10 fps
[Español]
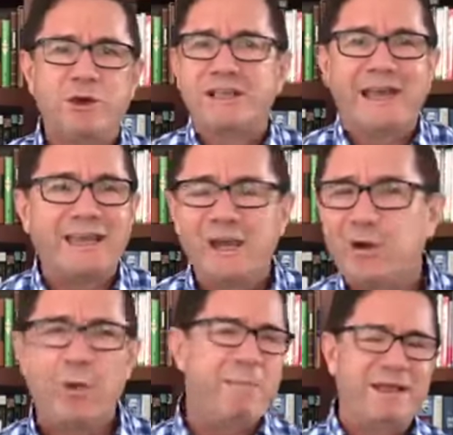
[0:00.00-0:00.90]
que te quiere
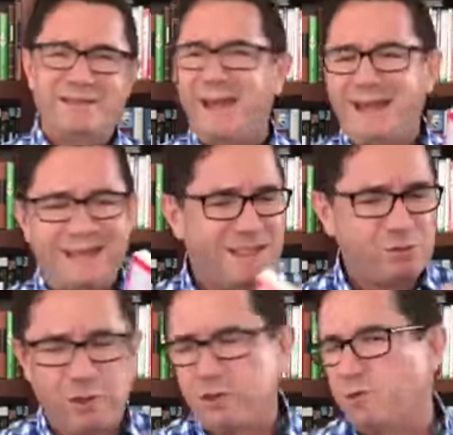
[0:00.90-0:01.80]
convencer que ese
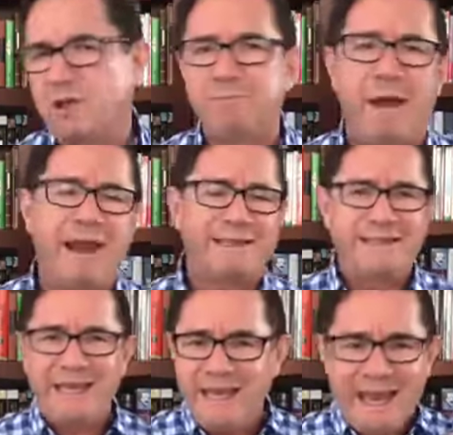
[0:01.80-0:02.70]
sueño no es para
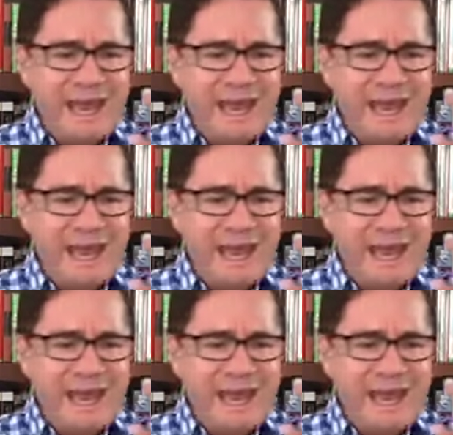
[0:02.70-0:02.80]
ti,